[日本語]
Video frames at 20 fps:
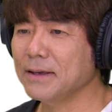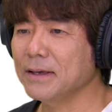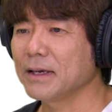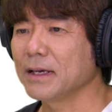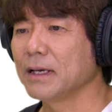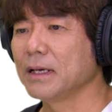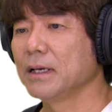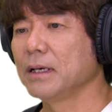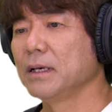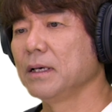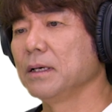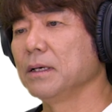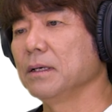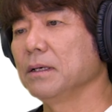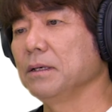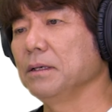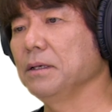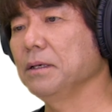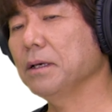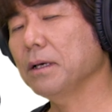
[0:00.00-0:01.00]
は
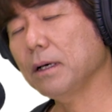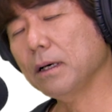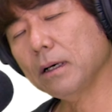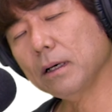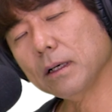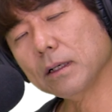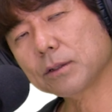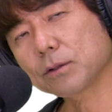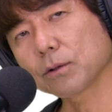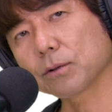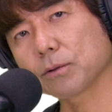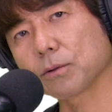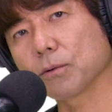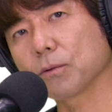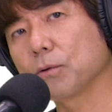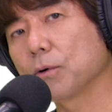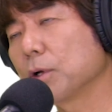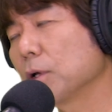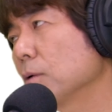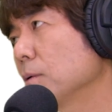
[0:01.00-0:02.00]
い、いやちょっ
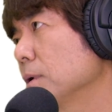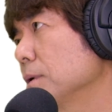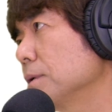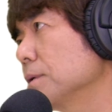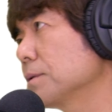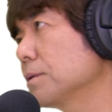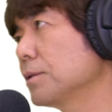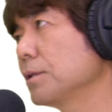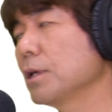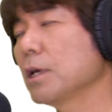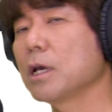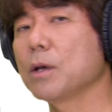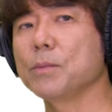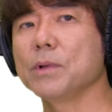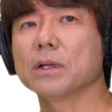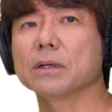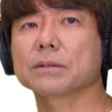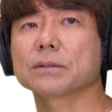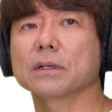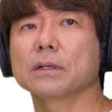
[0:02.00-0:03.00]
とこれはですね
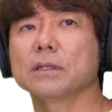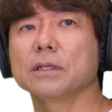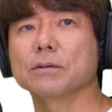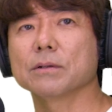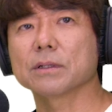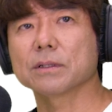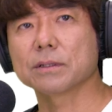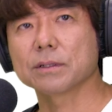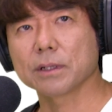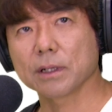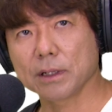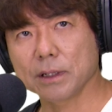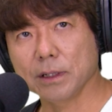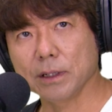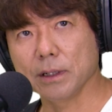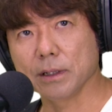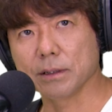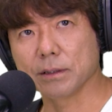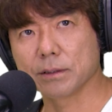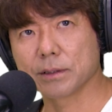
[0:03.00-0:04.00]
皆さんにはぜ
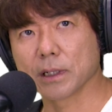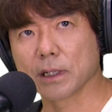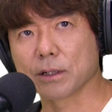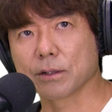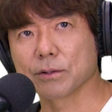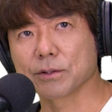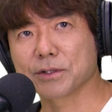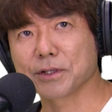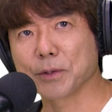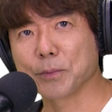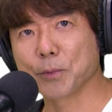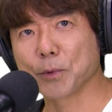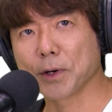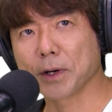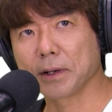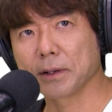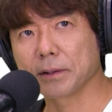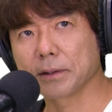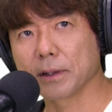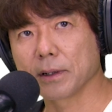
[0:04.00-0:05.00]
ひチェックしても
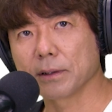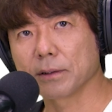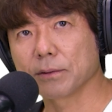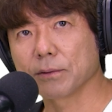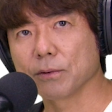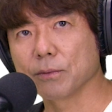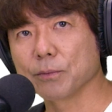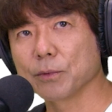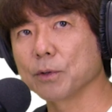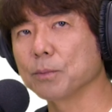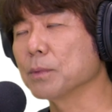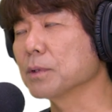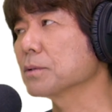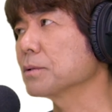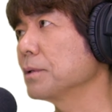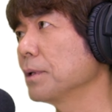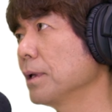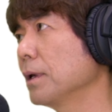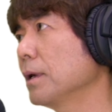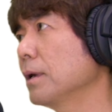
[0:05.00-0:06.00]
らいたいと思いま
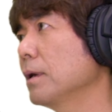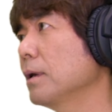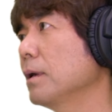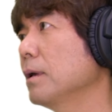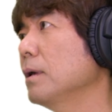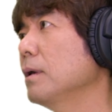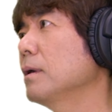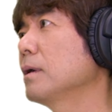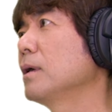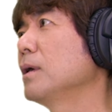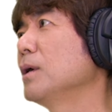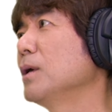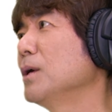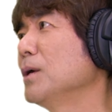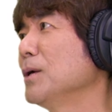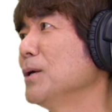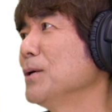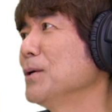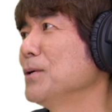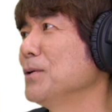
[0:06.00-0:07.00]
すね。
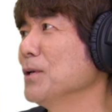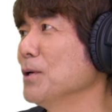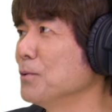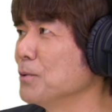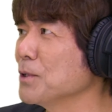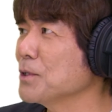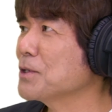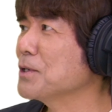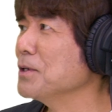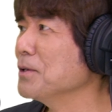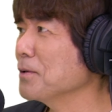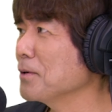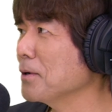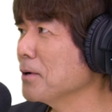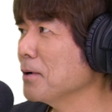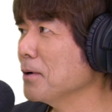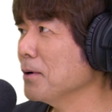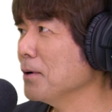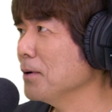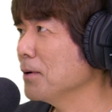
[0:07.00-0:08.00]
いや嬉しい
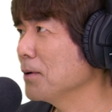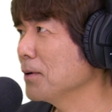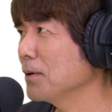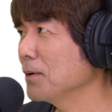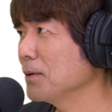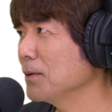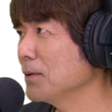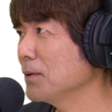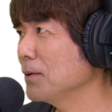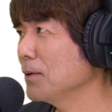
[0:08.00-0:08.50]
な